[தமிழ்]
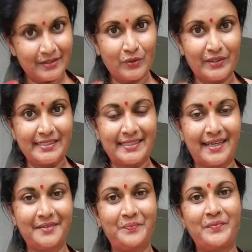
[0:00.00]
குக்கீஸா
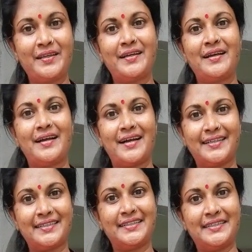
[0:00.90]

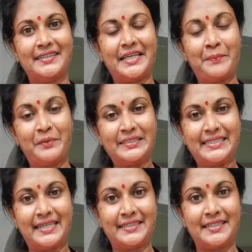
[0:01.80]
அது எப்படி
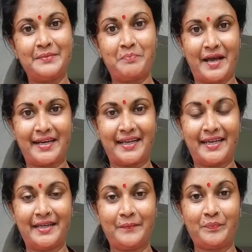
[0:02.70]
செய்கிறதுன்னு
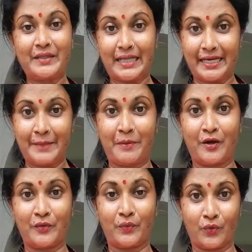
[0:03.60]
பாருங்கள்
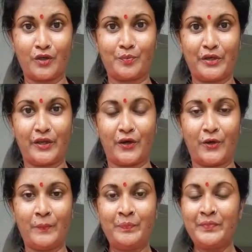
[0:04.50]
கண்டிப்பாக உங்களுக்கு பிடிக்கும்